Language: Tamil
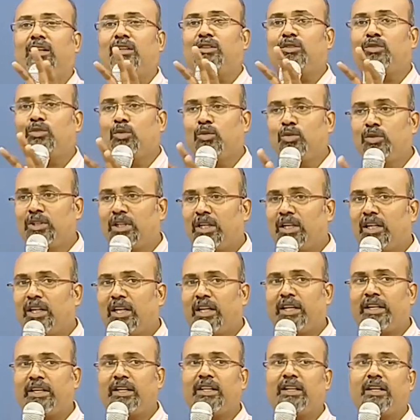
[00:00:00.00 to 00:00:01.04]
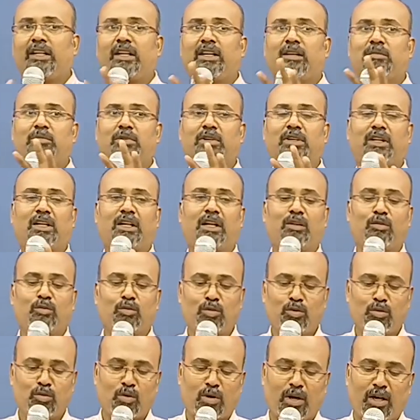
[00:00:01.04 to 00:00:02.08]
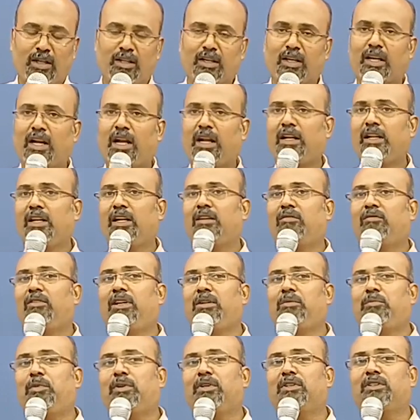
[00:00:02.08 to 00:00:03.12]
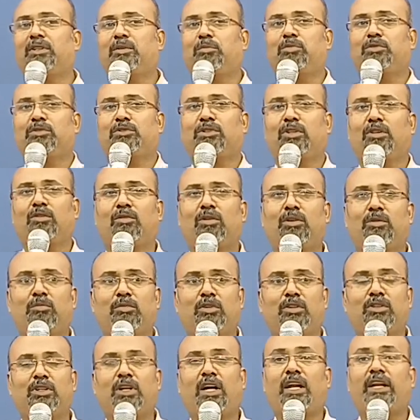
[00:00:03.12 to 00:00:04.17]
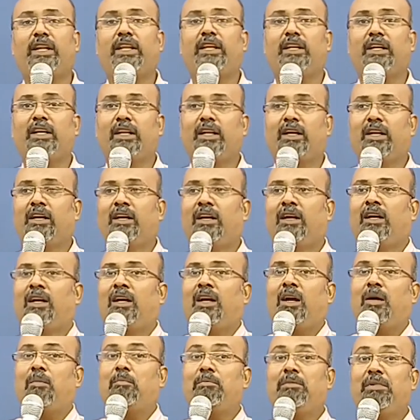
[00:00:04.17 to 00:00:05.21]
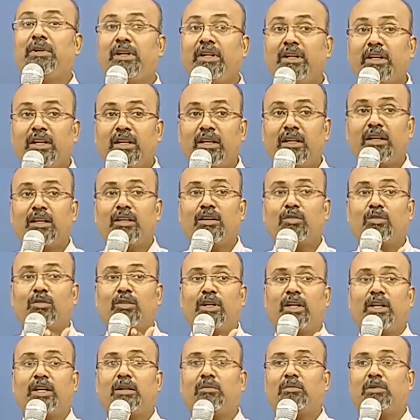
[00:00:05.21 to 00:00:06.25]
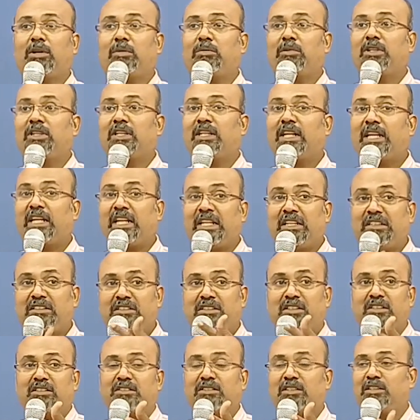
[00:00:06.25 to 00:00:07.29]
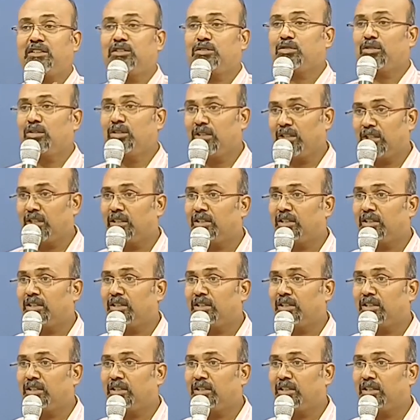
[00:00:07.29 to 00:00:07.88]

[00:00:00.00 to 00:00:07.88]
தூதர்களை என்ன பண்ணுகிறார் உருவாக்குகிறார் நீங்கள் வெளிப்படுத்தின புஸ்தகம் வரும்பொழுது அநேக மிருகங்கள் கூட என்ன பண்ணப்படுது கிரீச்சர்ஸ் என்று சொல்லுகிறது